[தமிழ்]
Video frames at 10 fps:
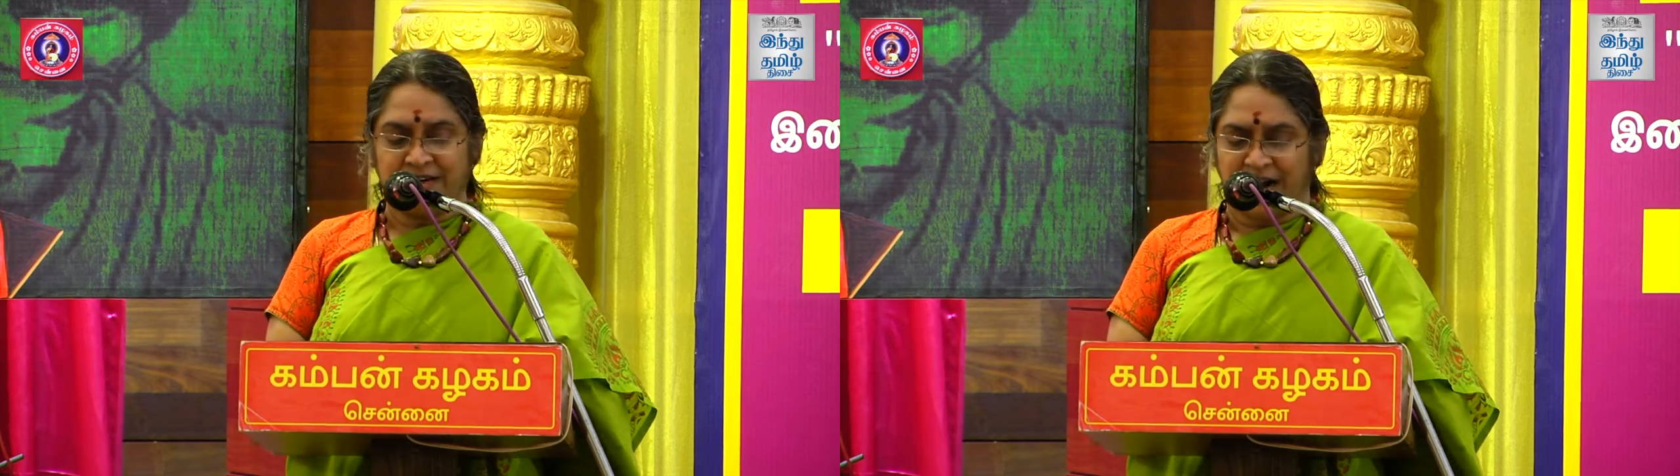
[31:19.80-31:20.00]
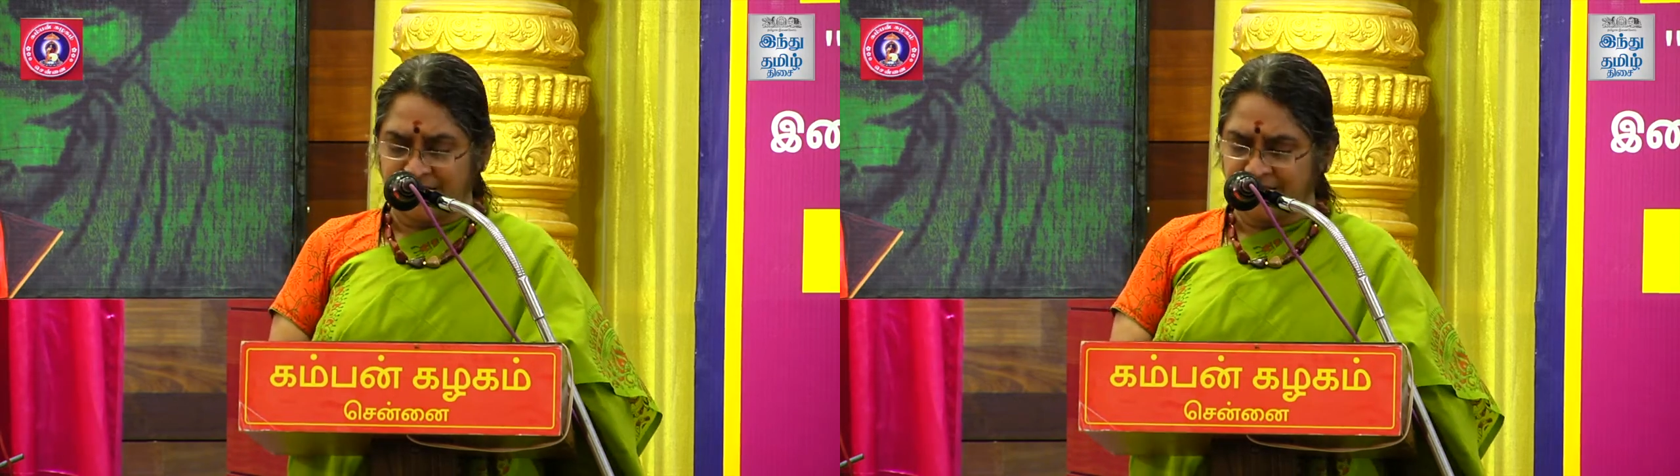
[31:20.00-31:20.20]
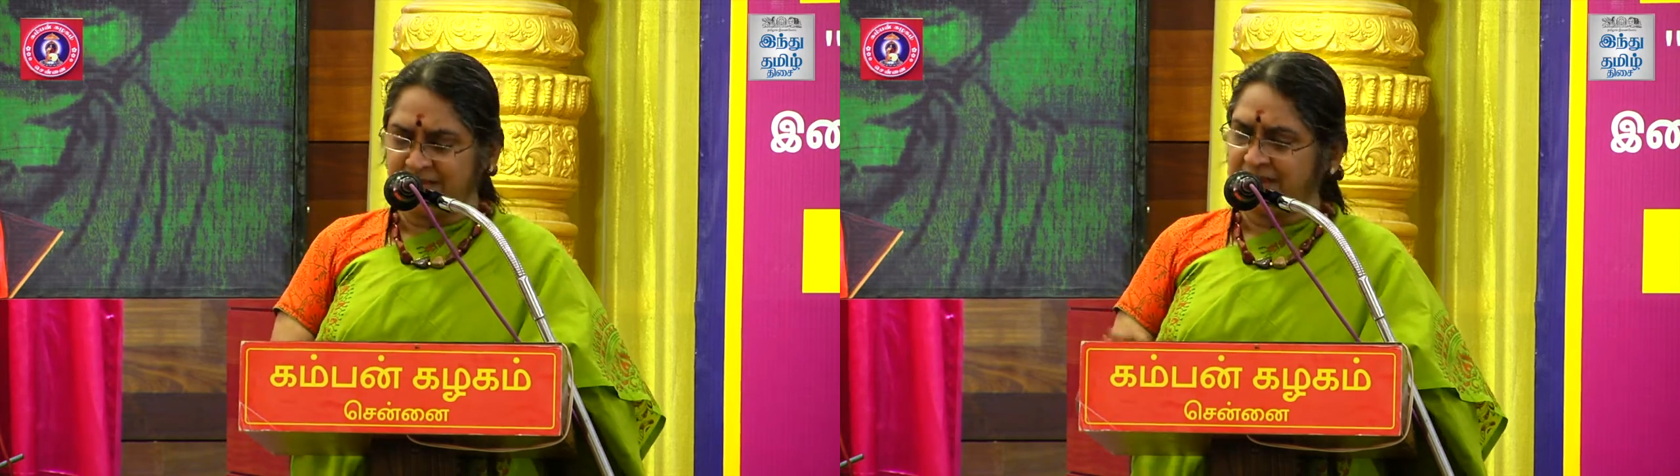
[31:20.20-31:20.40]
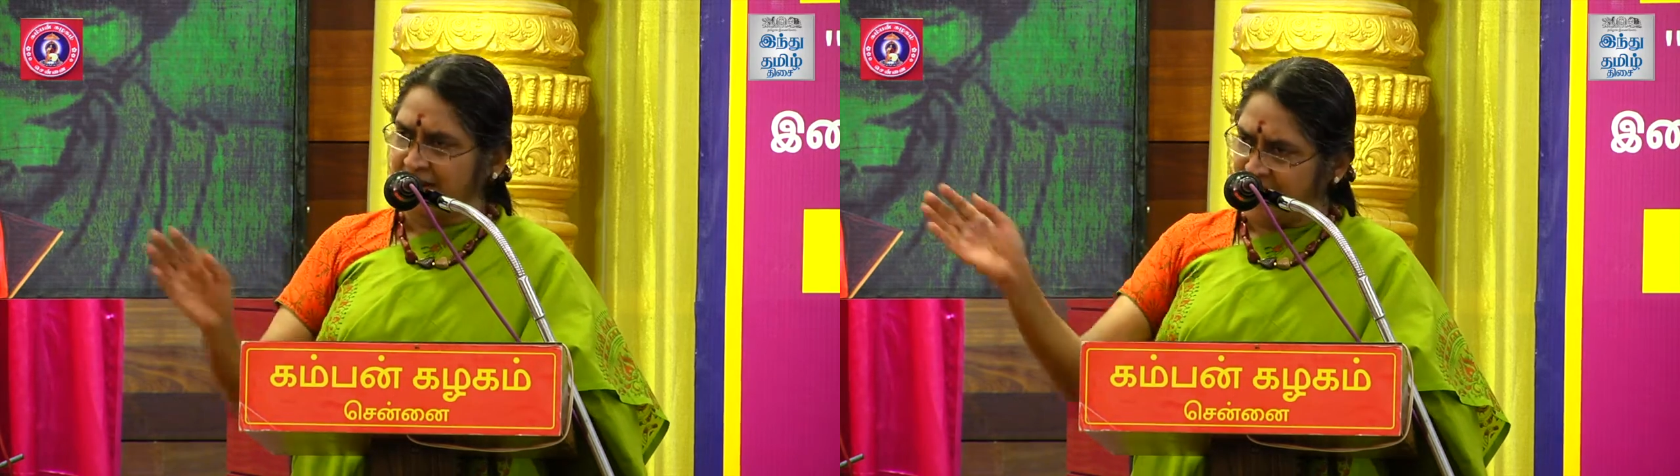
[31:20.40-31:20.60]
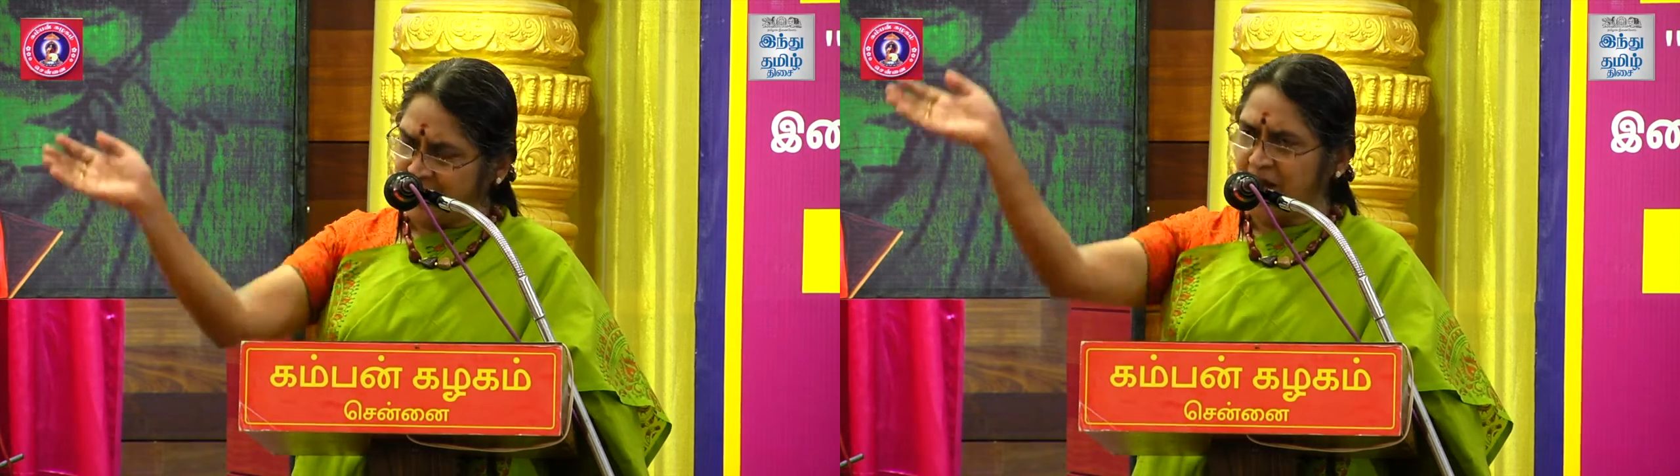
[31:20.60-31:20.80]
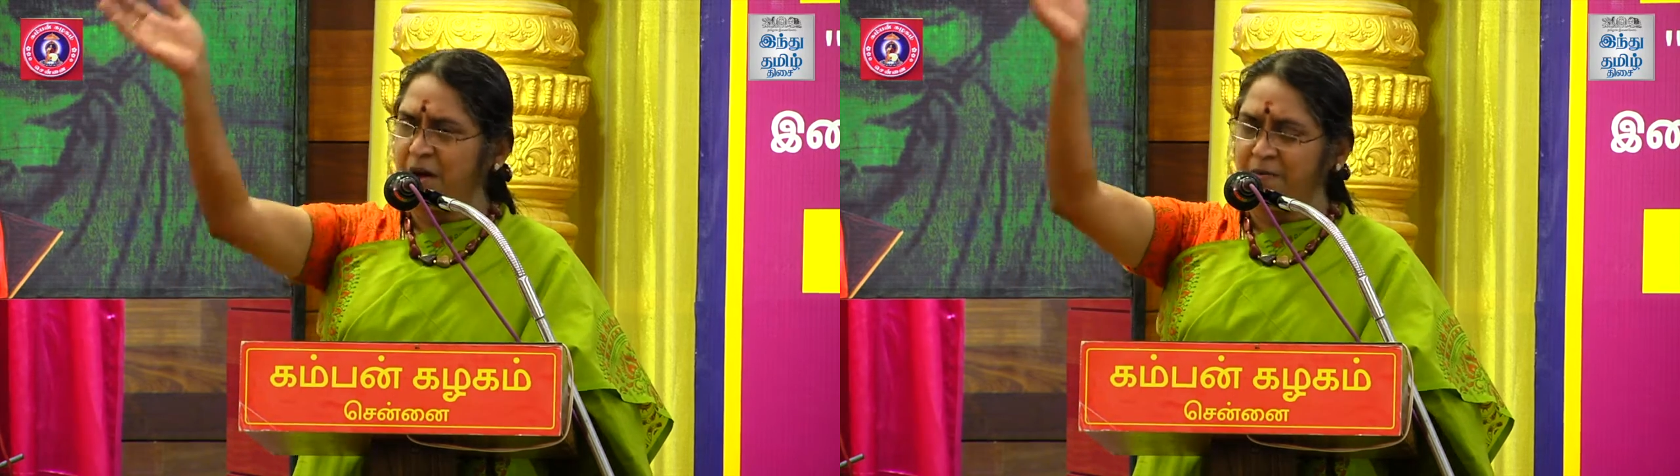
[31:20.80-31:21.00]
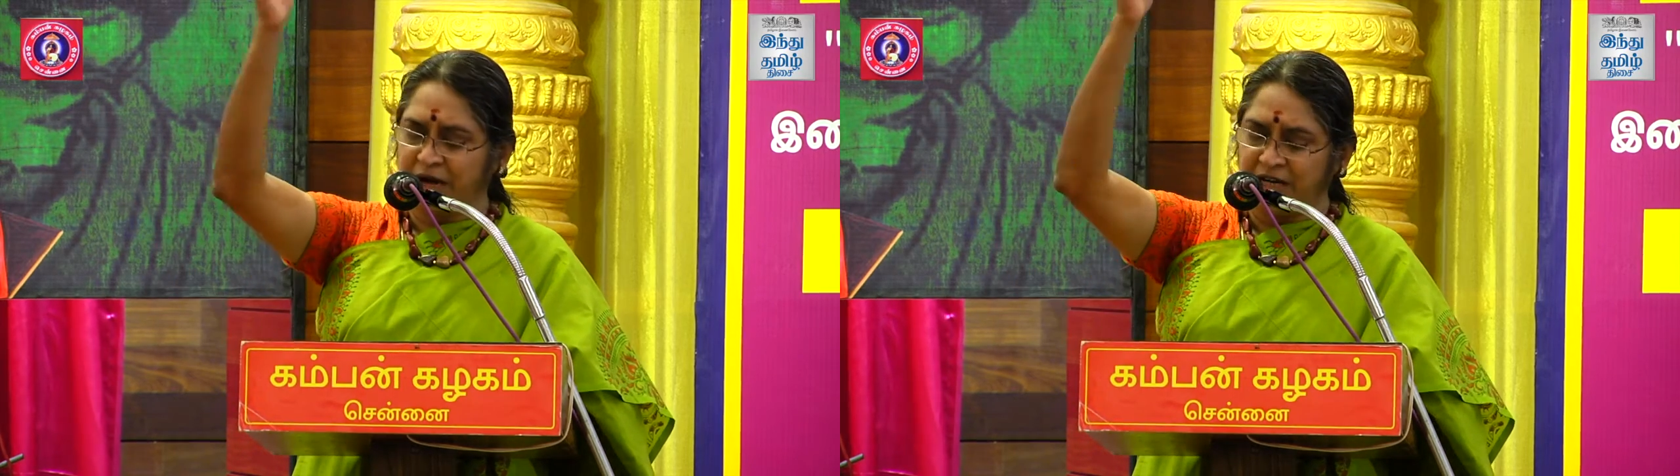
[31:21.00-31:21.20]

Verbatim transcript: கடுத்த கராம்